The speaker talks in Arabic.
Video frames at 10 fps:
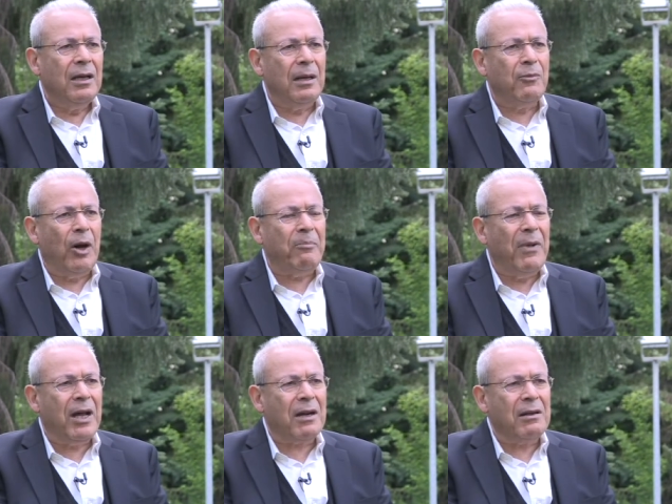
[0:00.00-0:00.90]
ابو
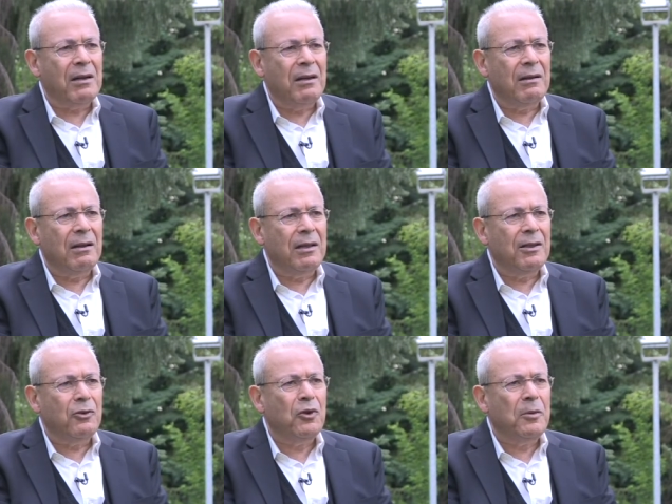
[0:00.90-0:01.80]
عمار
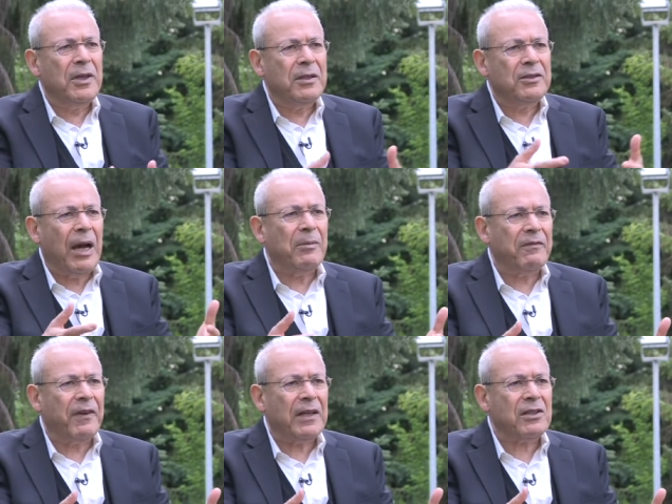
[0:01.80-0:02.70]
يقول الشعب
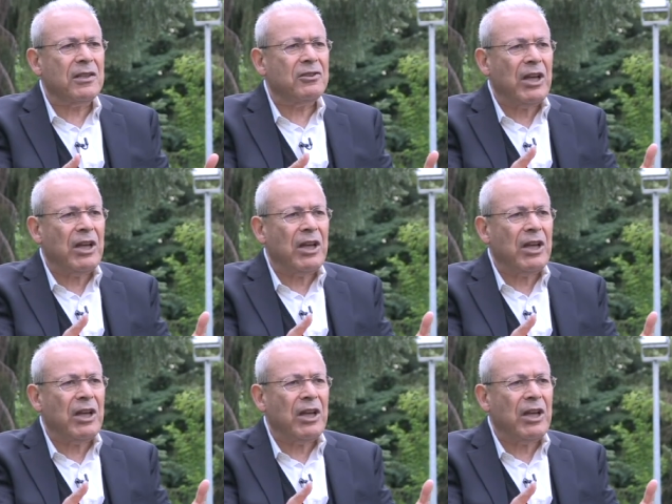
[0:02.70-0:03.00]
الفلسطيني